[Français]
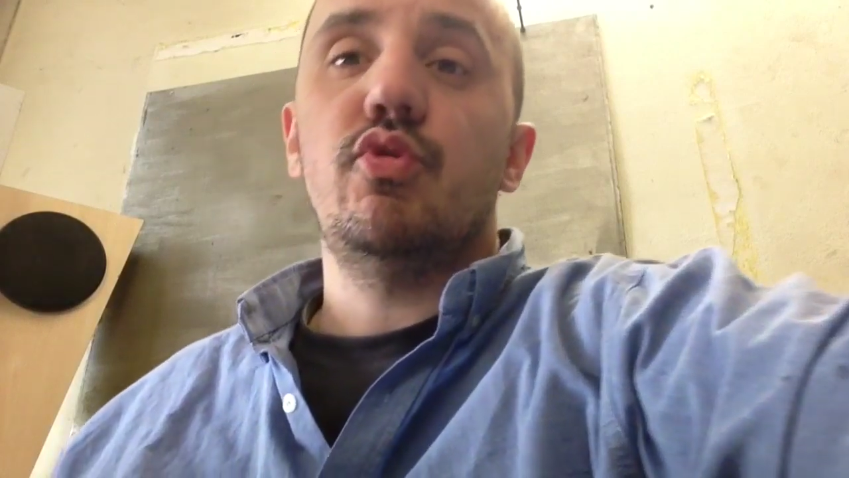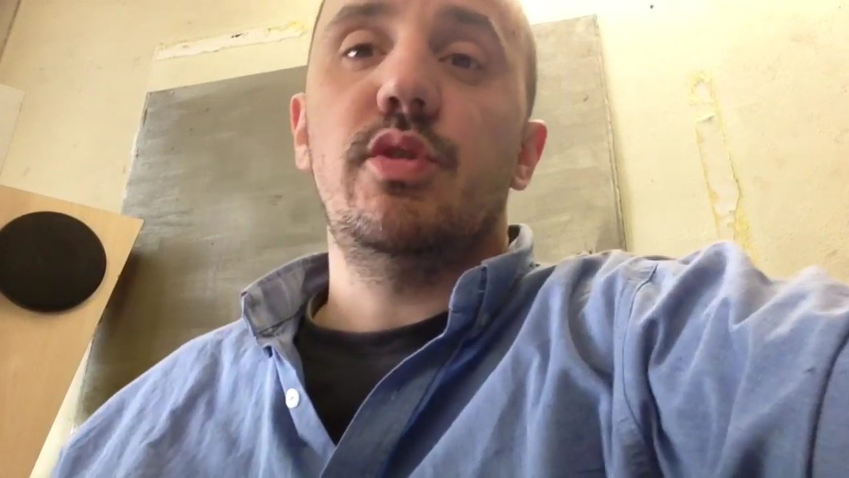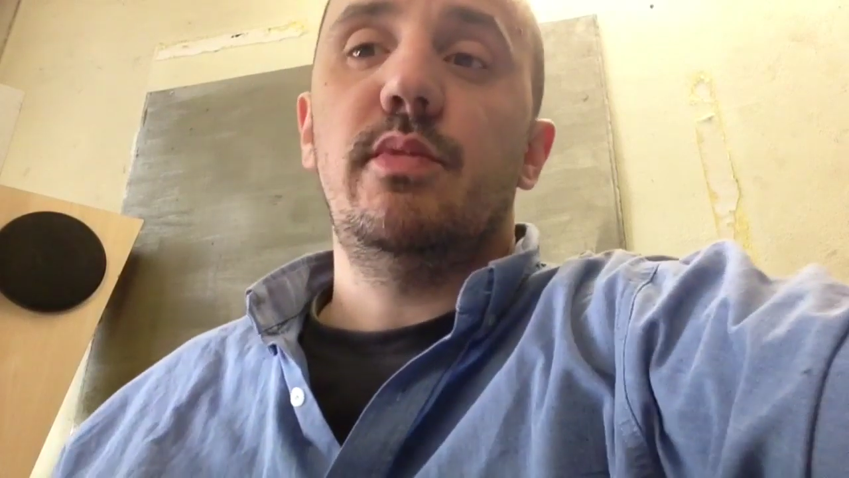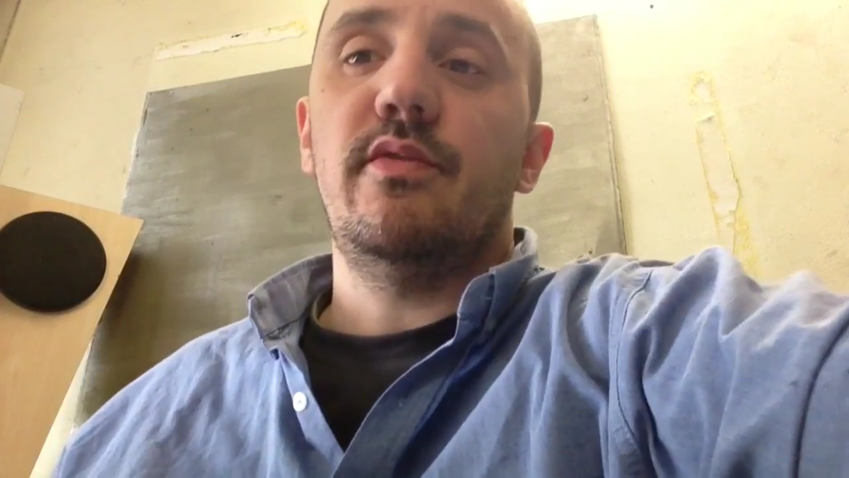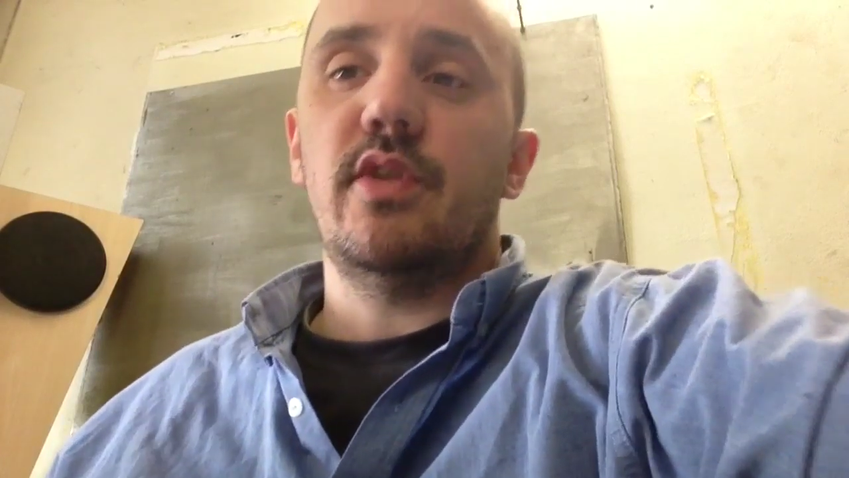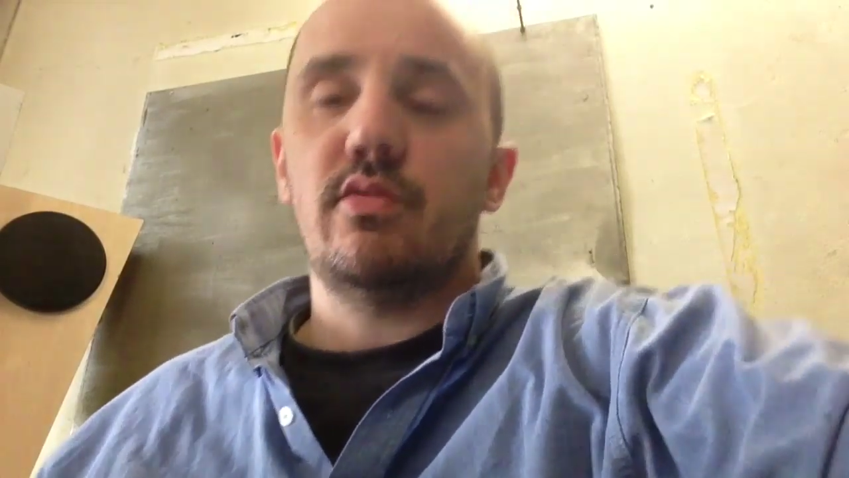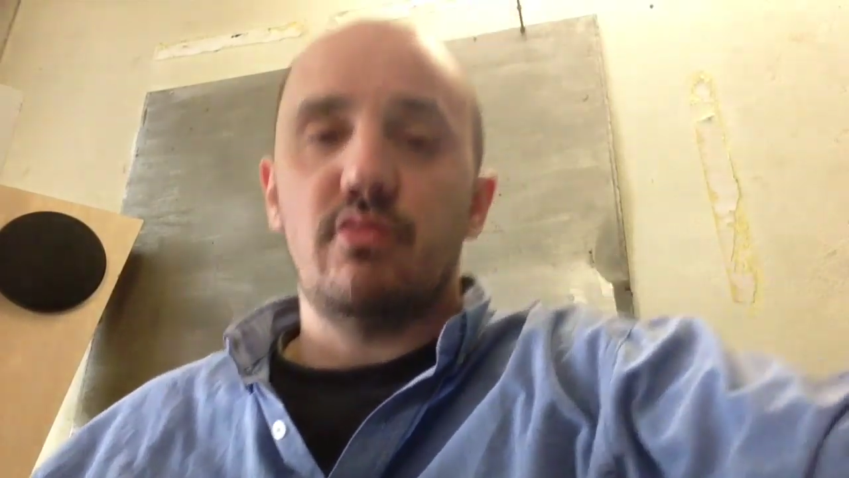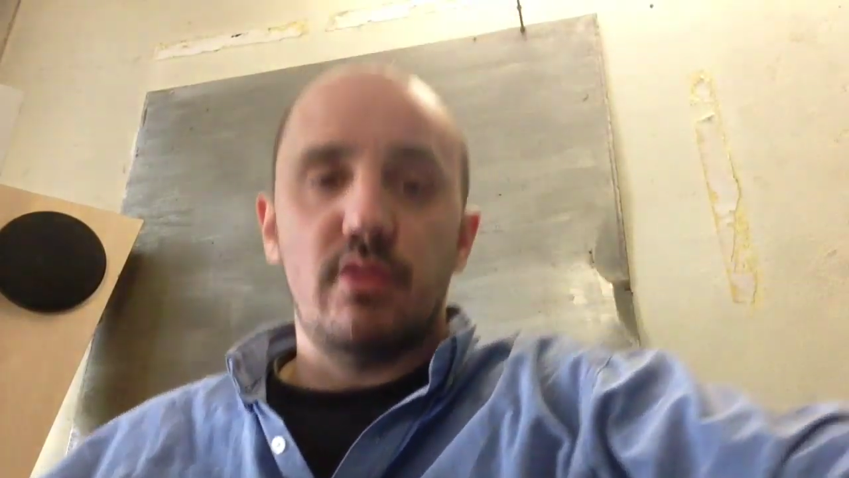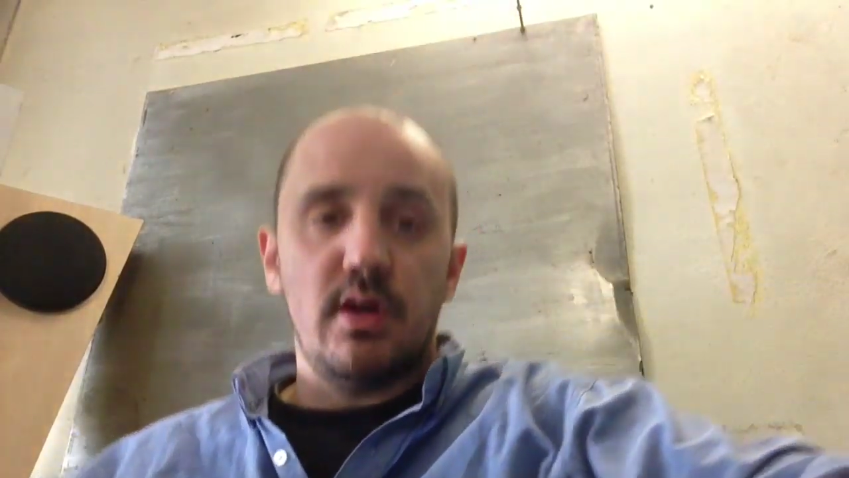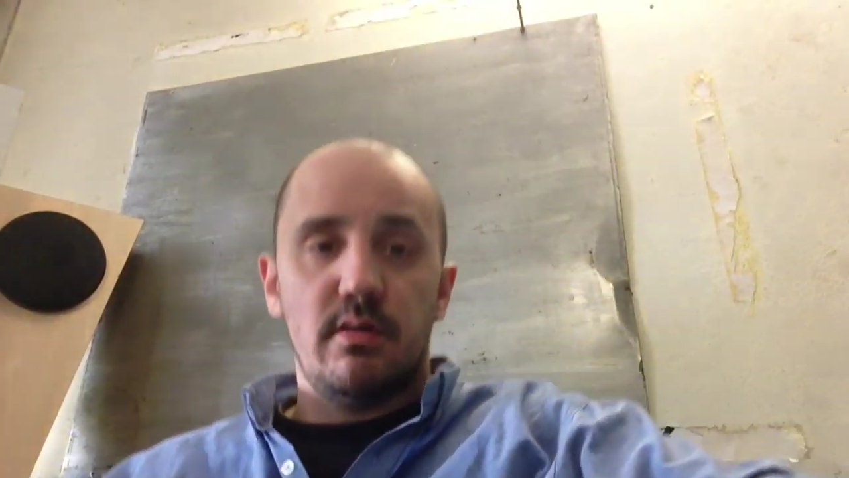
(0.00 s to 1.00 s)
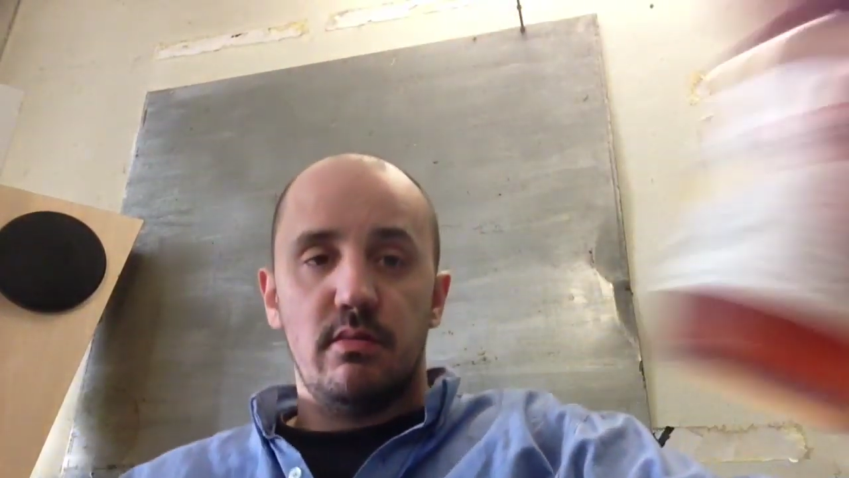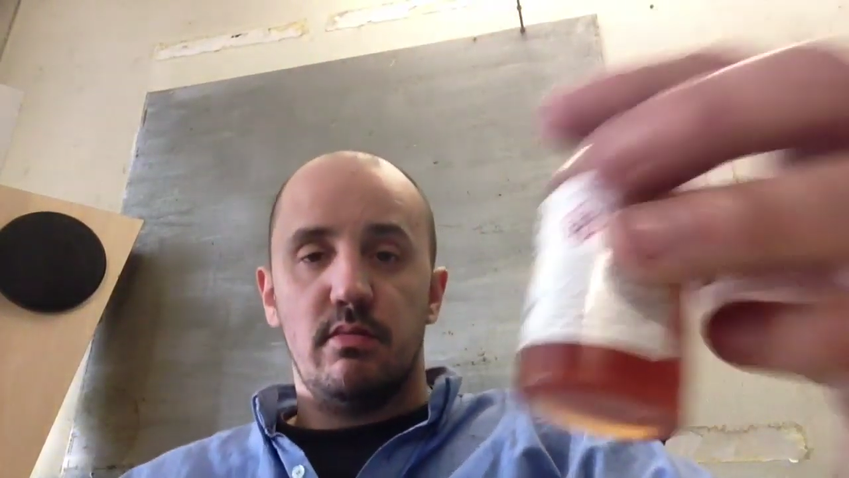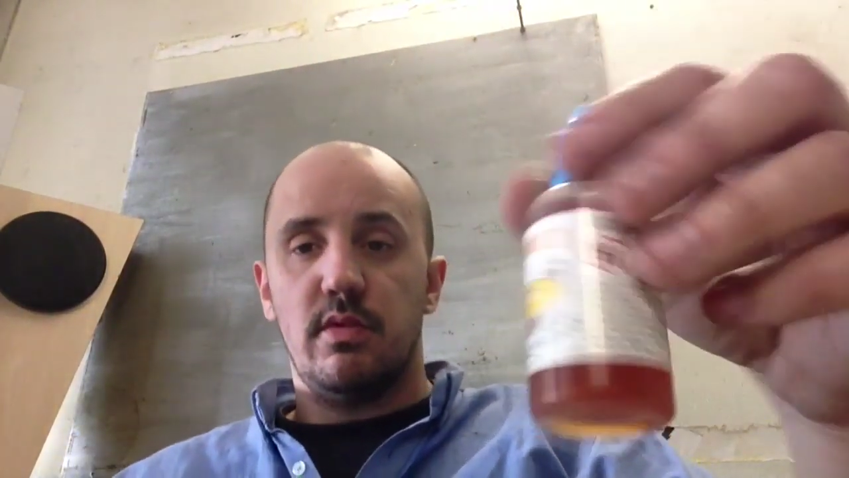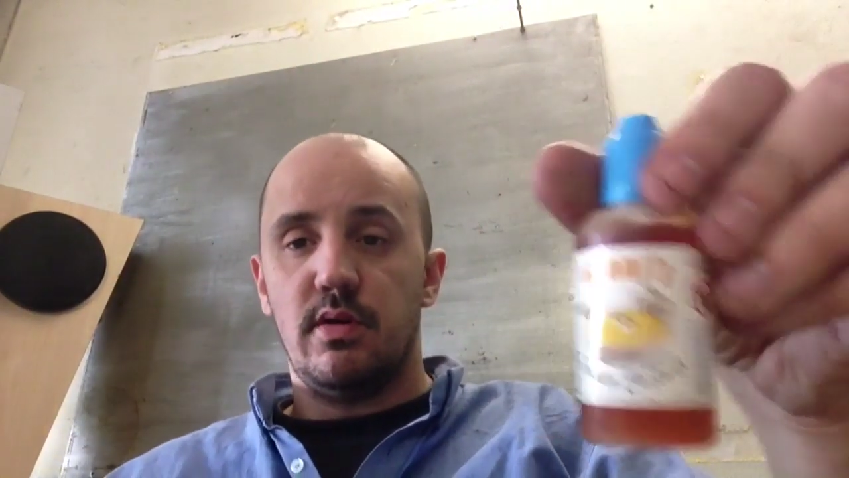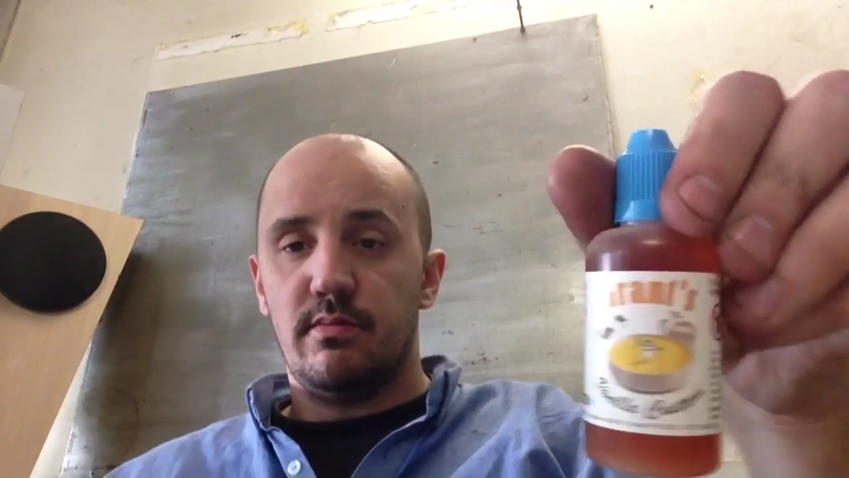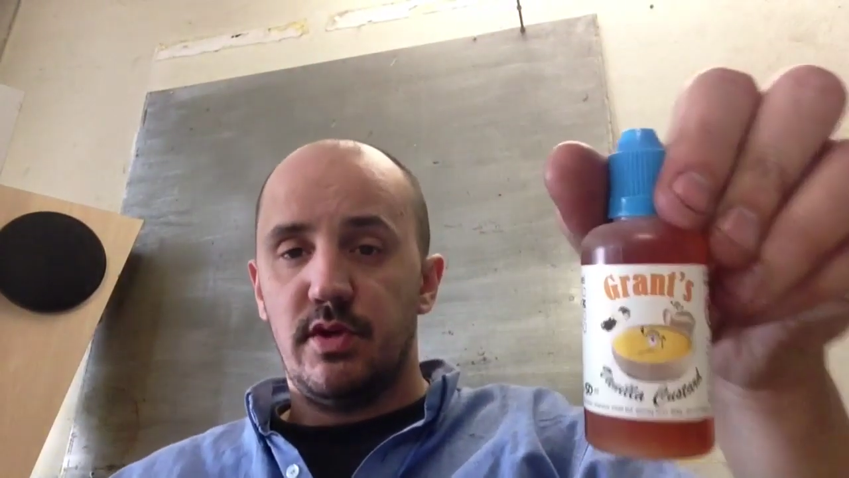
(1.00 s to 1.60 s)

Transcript: où j'ai mis un